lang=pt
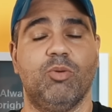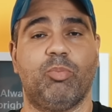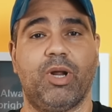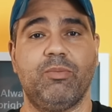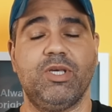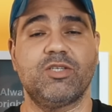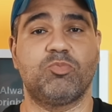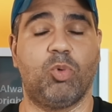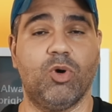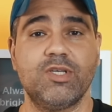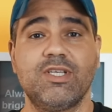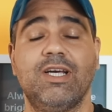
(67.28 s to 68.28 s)
para minha
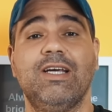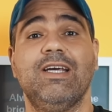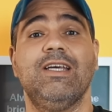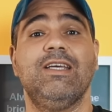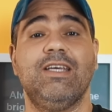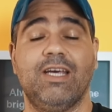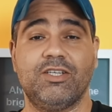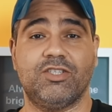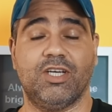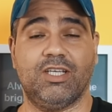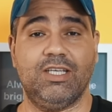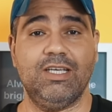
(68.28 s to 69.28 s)
esposa, e
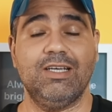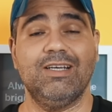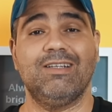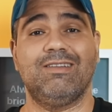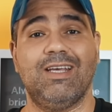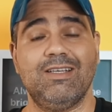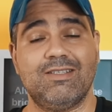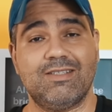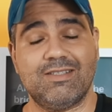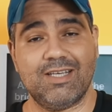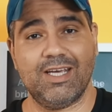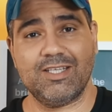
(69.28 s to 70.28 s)
este aqui tem
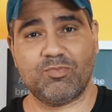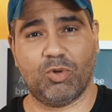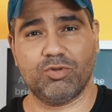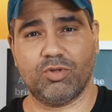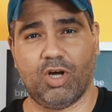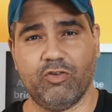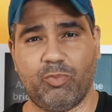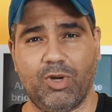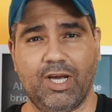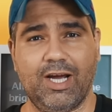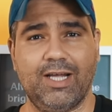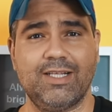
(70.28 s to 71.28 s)
6.9
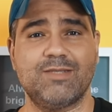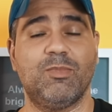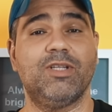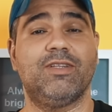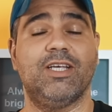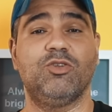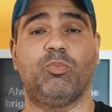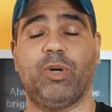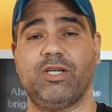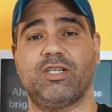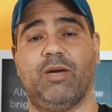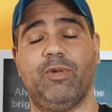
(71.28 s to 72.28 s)
polegadas, mantendo
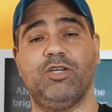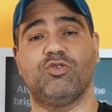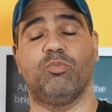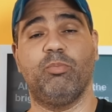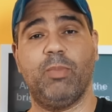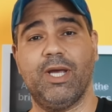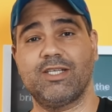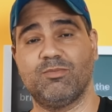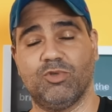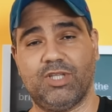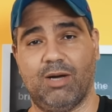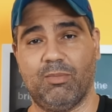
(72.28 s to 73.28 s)
praticamente o
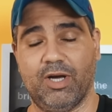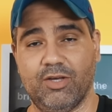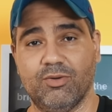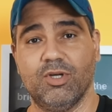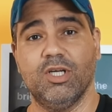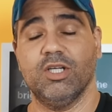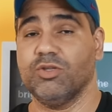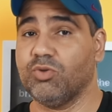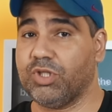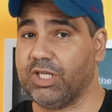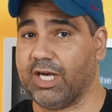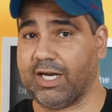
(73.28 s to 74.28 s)
mesmo tamanho do
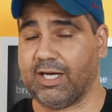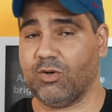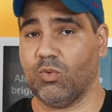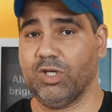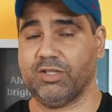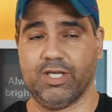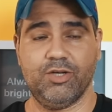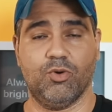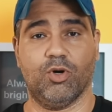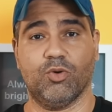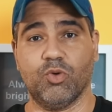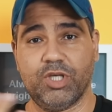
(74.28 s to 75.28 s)
que era o
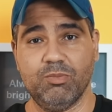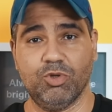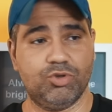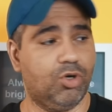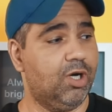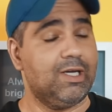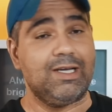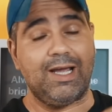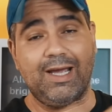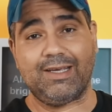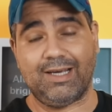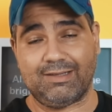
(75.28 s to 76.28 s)
anterior. O que mudou
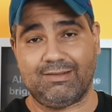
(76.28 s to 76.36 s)
é que a